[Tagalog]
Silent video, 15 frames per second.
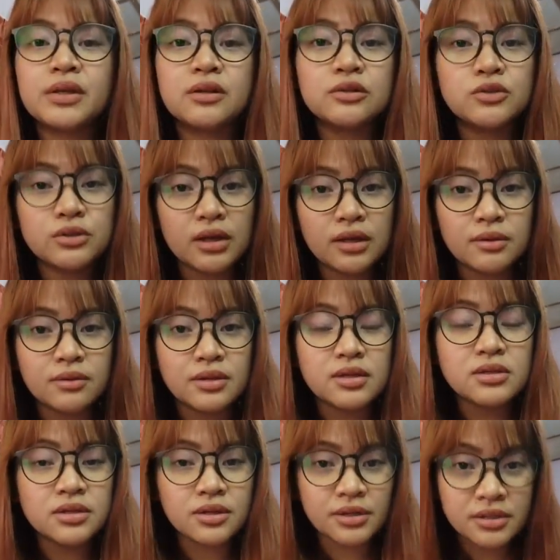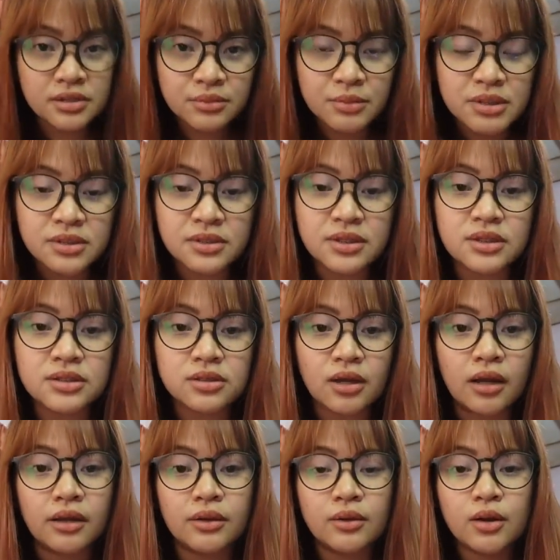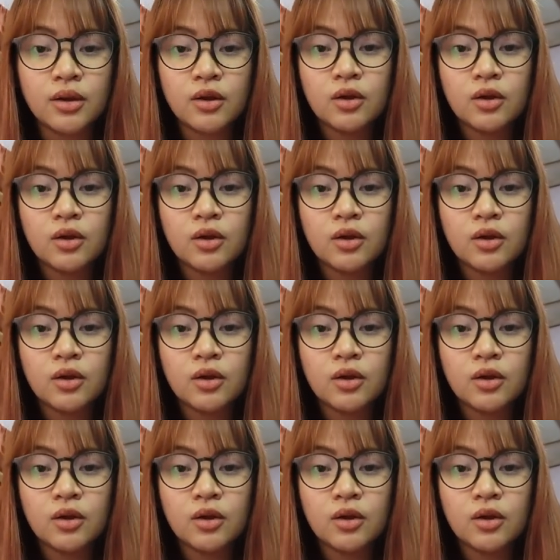uh, this Christmas season,